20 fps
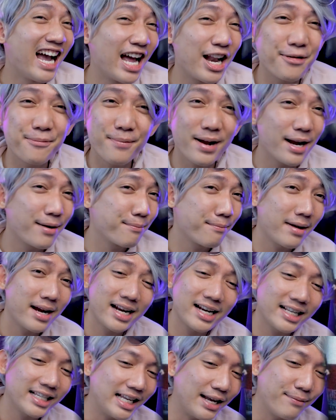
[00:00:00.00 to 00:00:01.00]
jangan
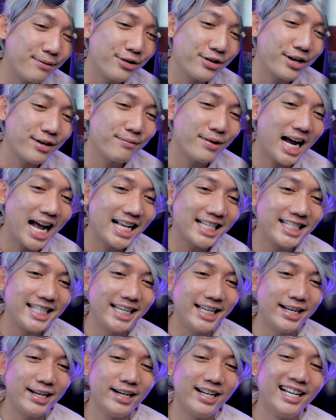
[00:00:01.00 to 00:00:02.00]
main-main sama orang
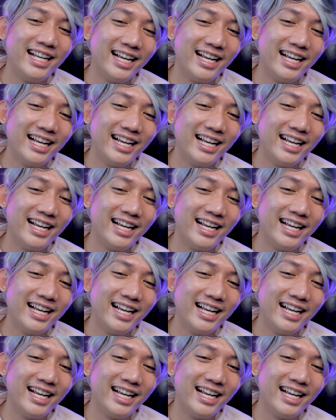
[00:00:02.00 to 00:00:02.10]
Bekasi.